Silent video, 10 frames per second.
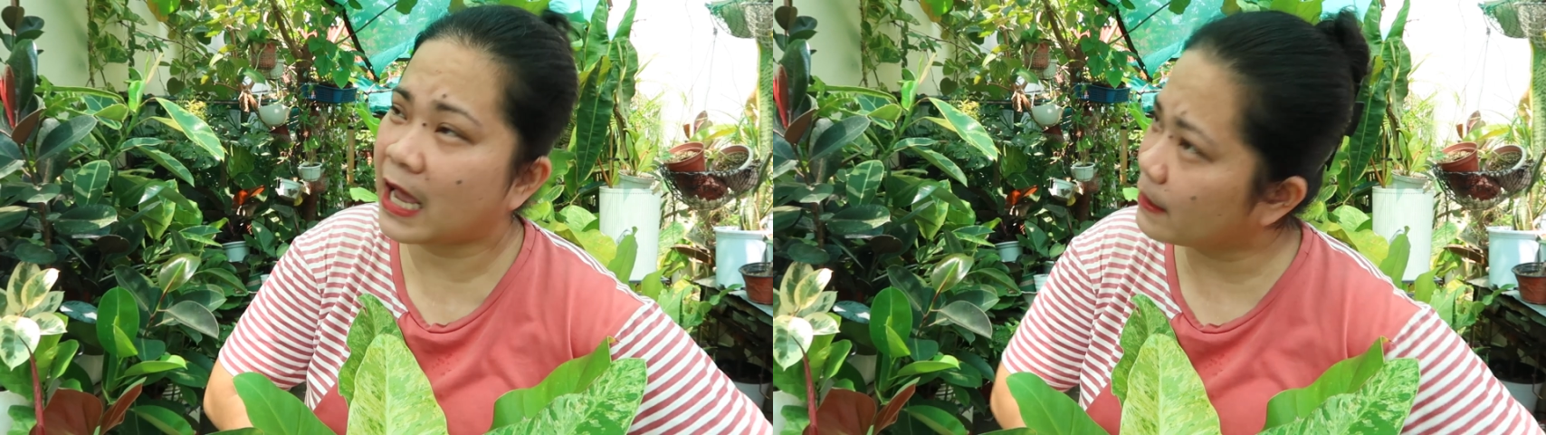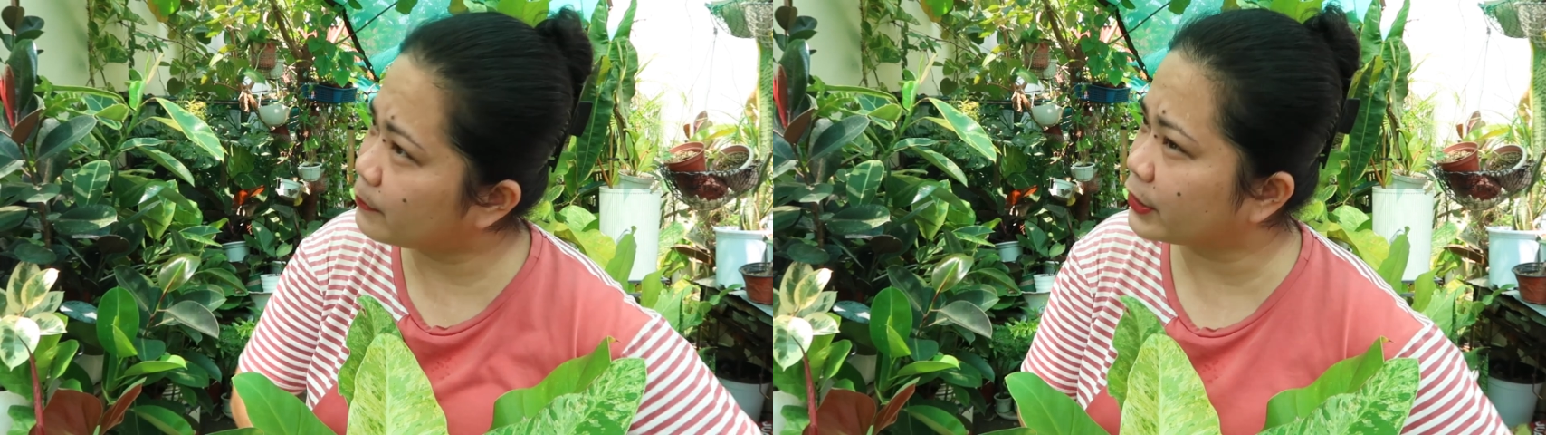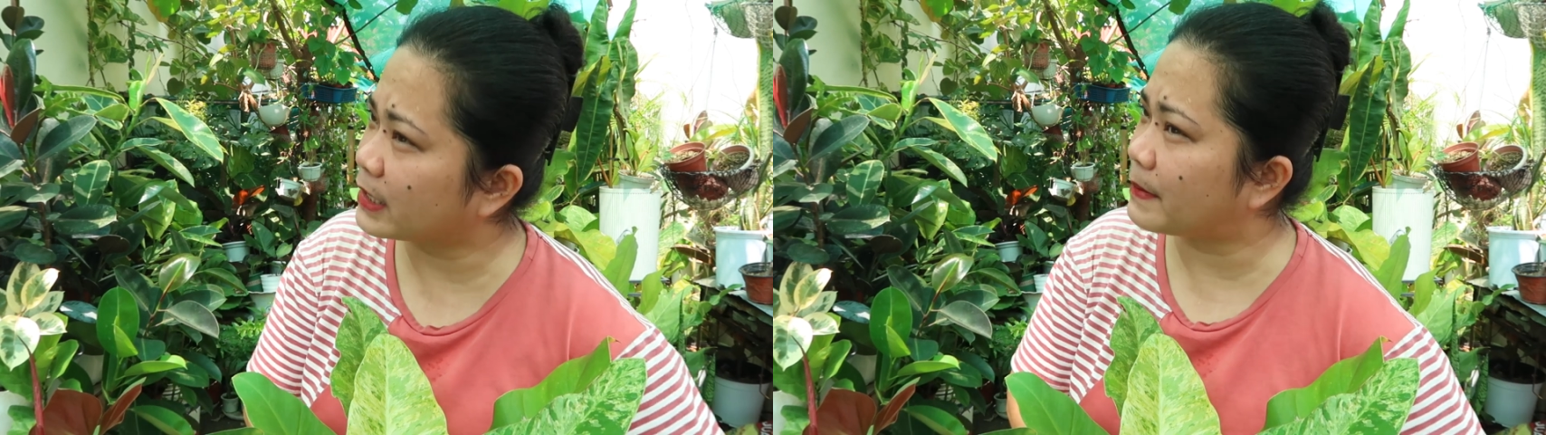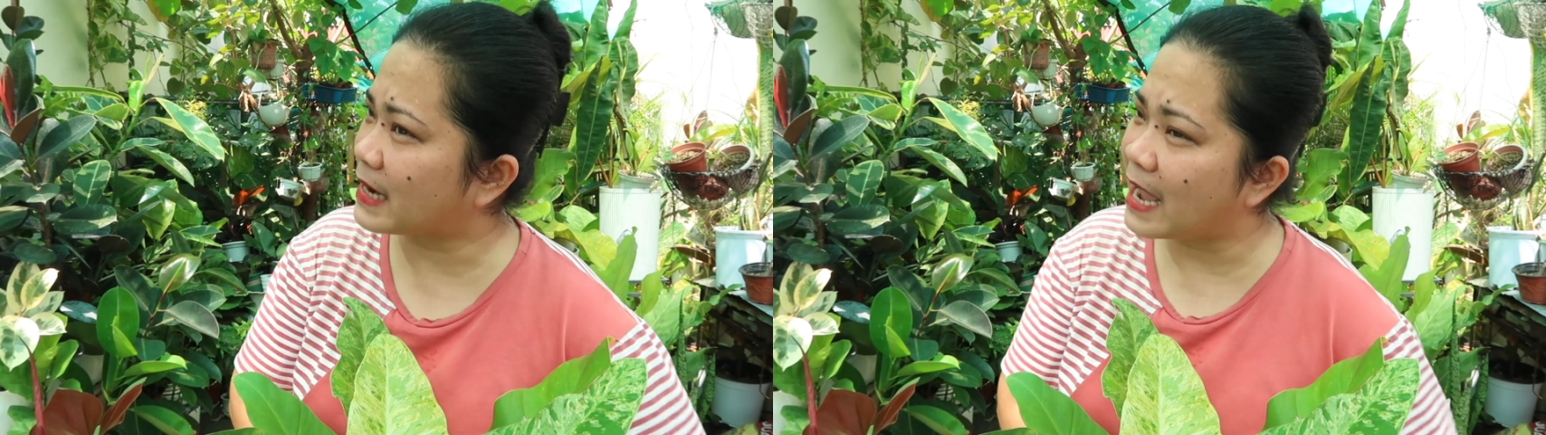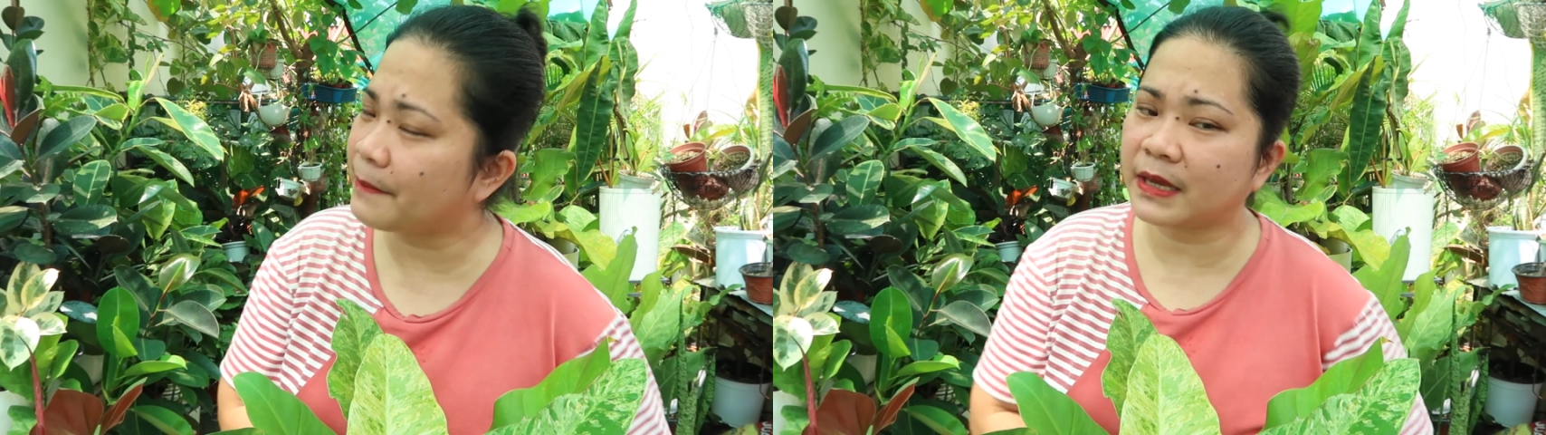Albo na
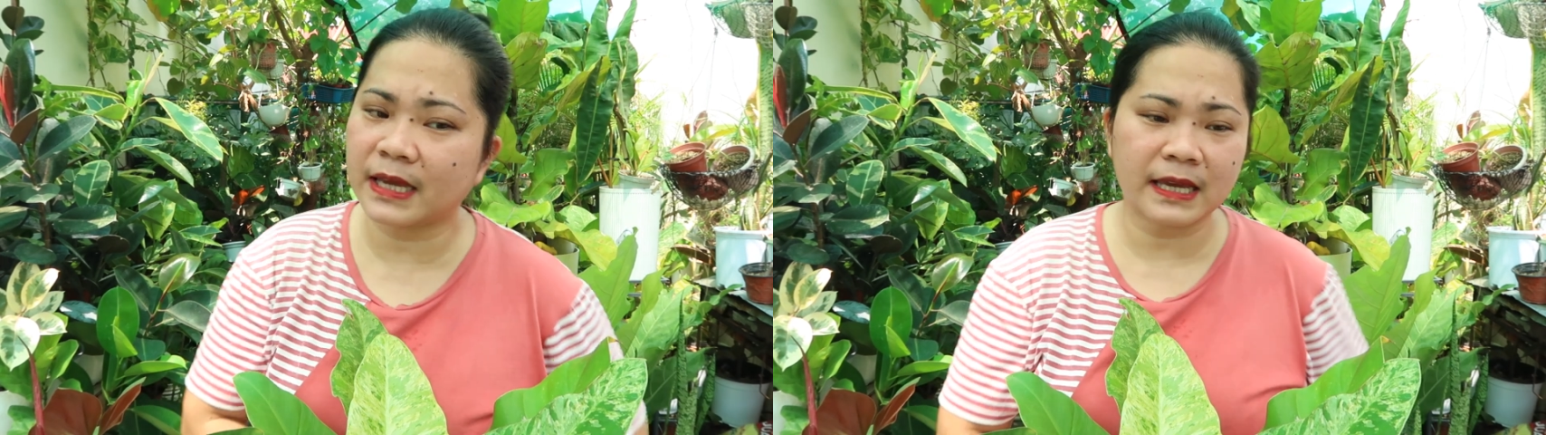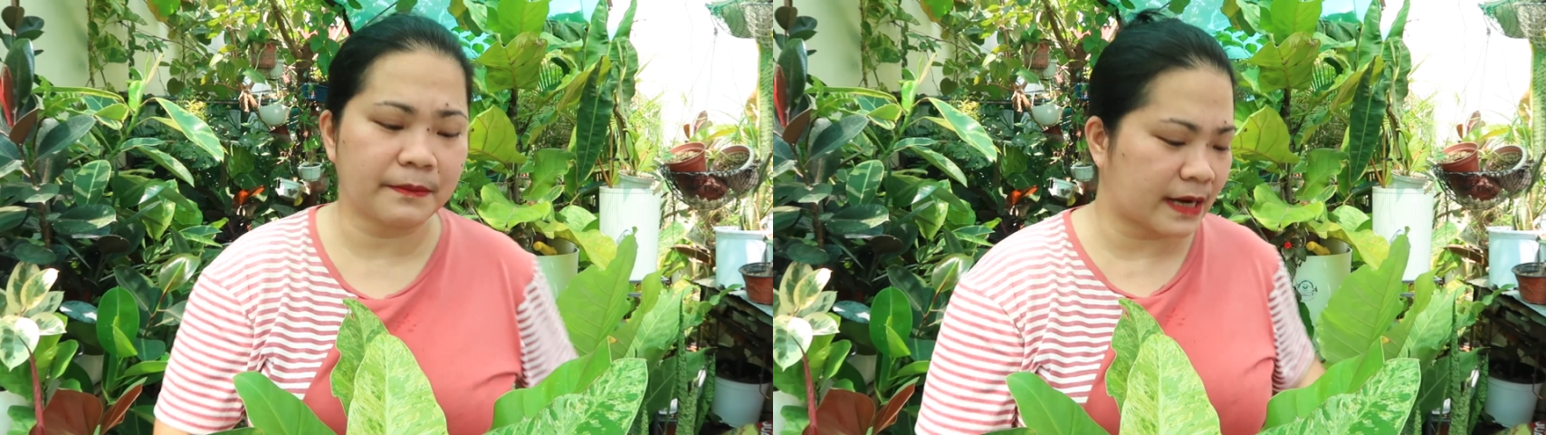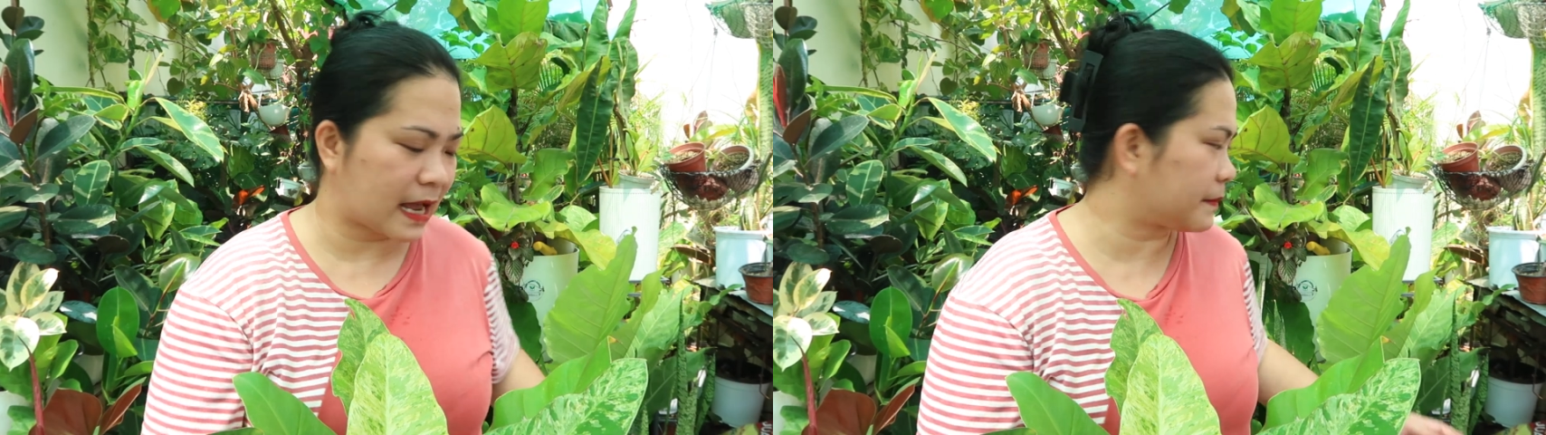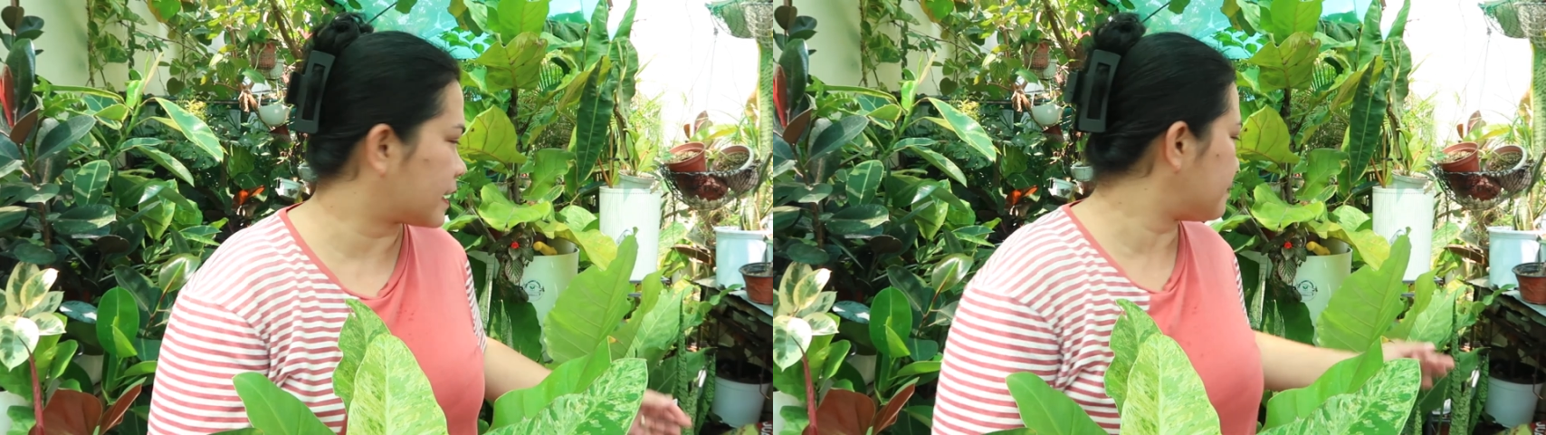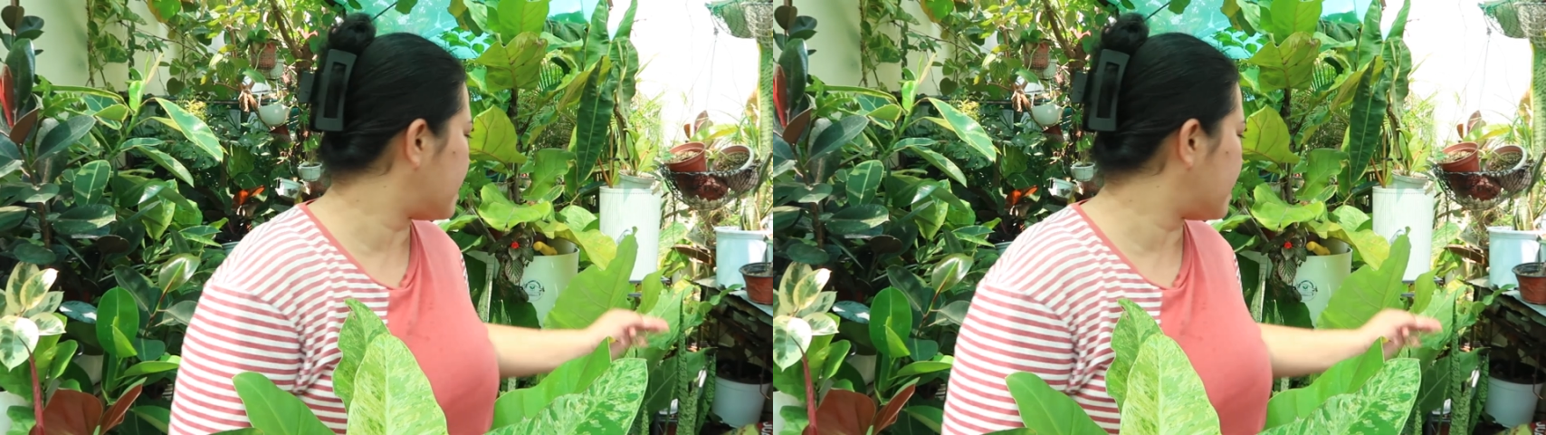marami, marami ka